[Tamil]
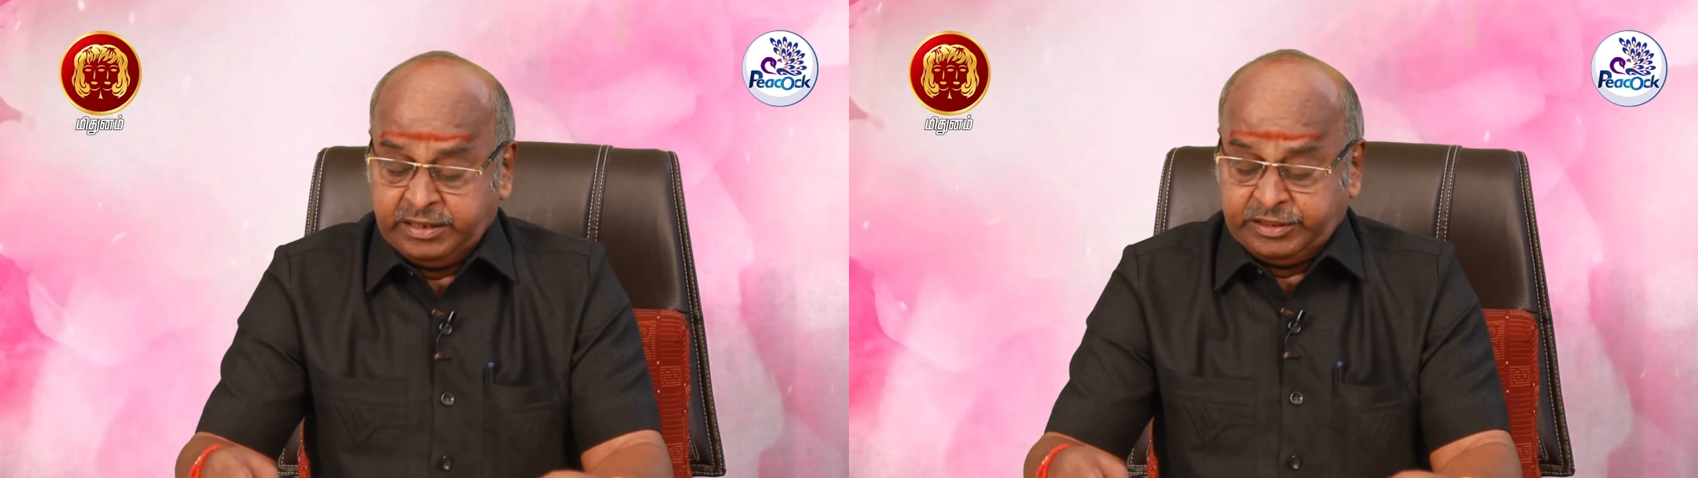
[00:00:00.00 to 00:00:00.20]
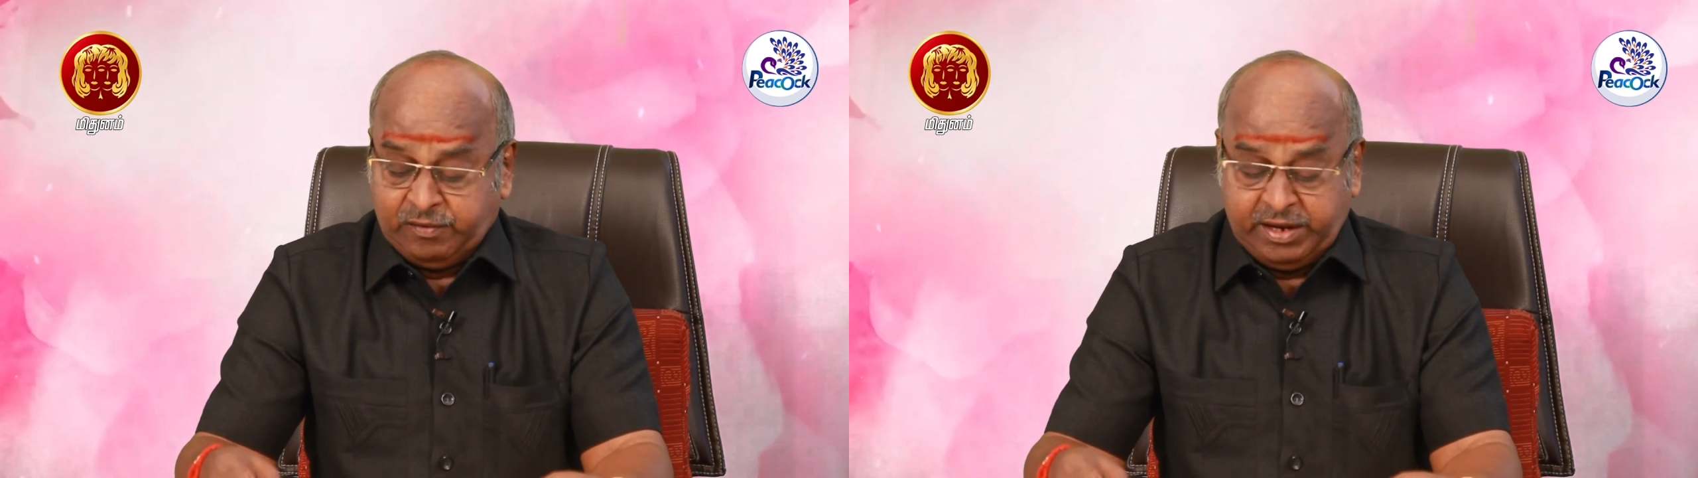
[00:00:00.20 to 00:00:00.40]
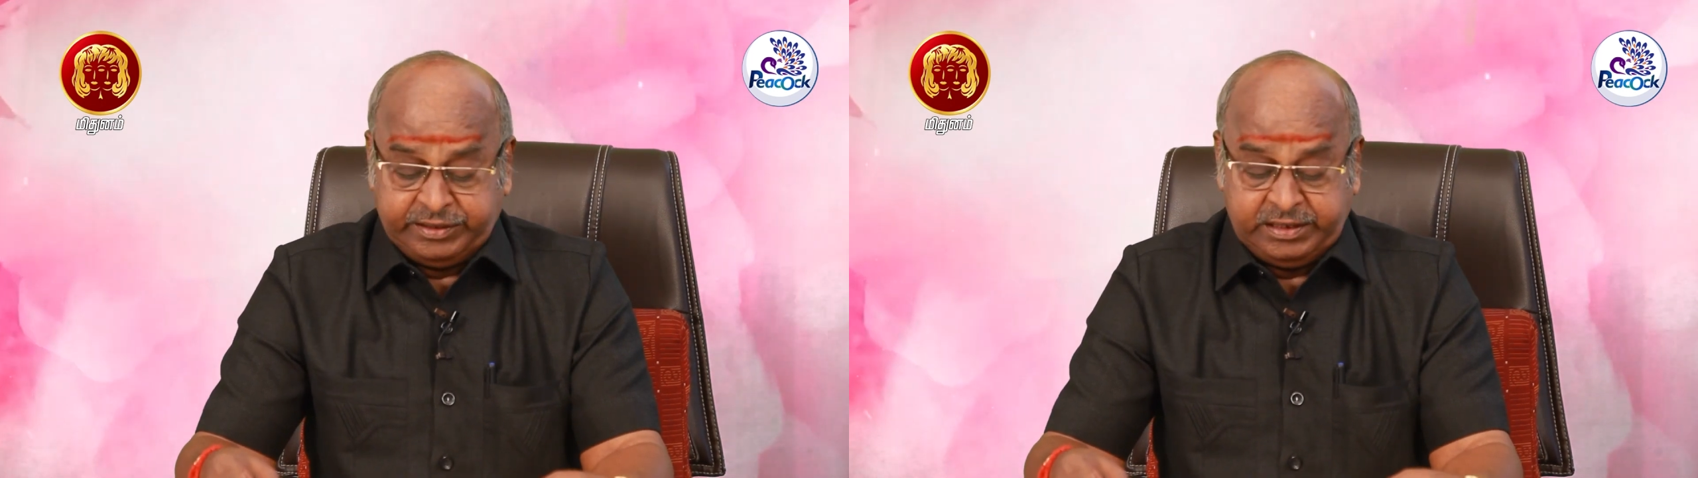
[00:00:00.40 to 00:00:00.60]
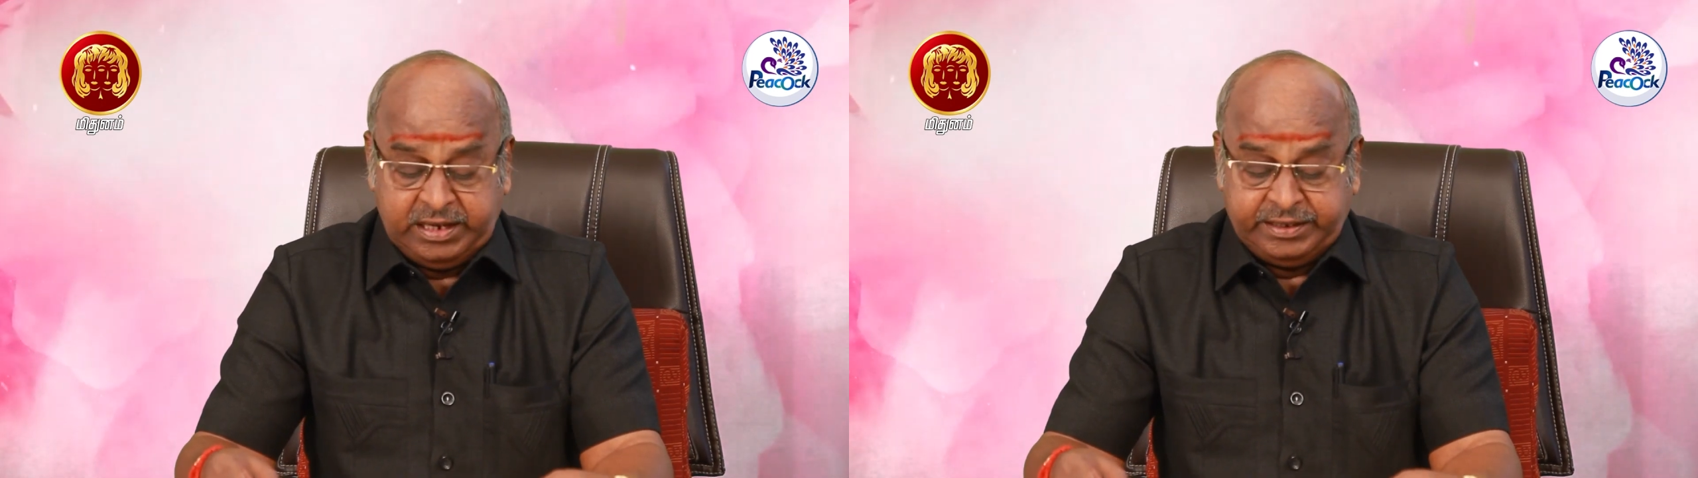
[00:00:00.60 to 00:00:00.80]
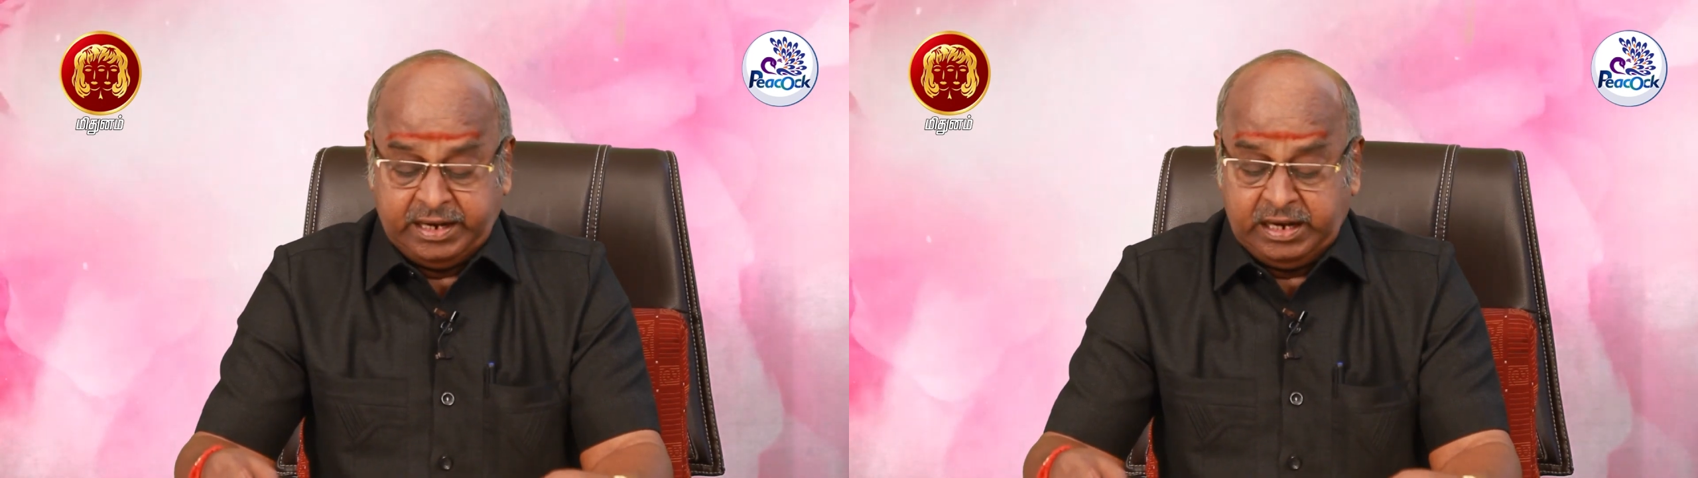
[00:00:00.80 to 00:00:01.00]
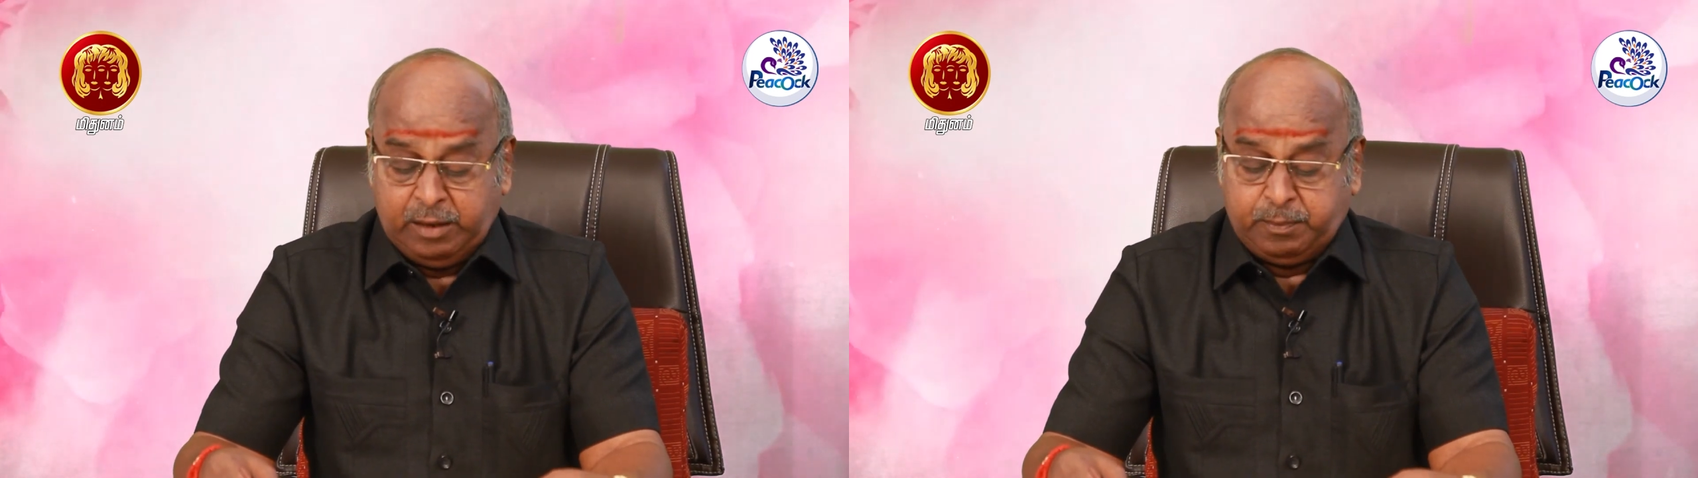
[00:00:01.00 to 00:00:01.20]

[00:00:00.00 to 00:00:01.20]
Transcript: இந்த வாரத்திலே நல்ல